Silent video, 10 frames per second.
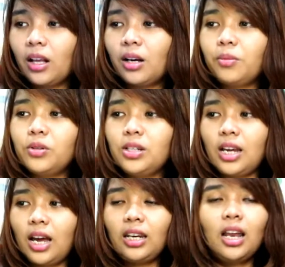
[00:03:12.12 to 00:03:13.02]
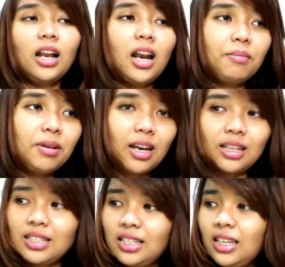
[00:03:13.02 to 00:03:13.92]
Kemudian
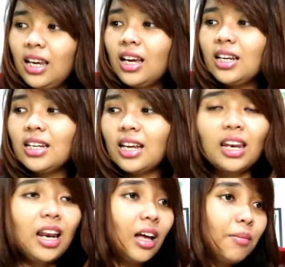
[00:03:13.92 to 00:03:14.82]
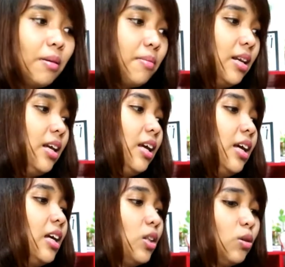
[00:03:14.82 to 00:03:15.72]
laminasi dengan lakban bening.
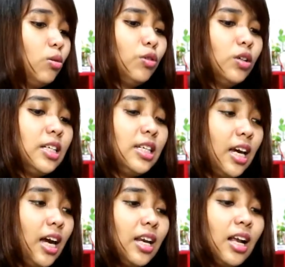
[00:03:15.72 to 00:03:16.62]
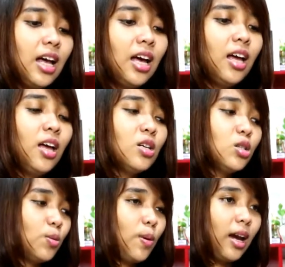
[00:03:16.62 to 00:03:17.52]
Fungsinya adalah
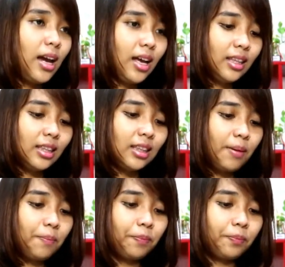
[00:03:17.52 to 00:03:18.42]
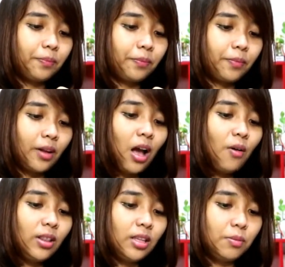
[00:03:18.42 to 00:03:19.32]
supaya tetap
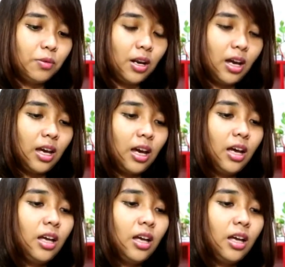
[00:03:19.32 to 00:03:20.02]
awet ya Bunda ya.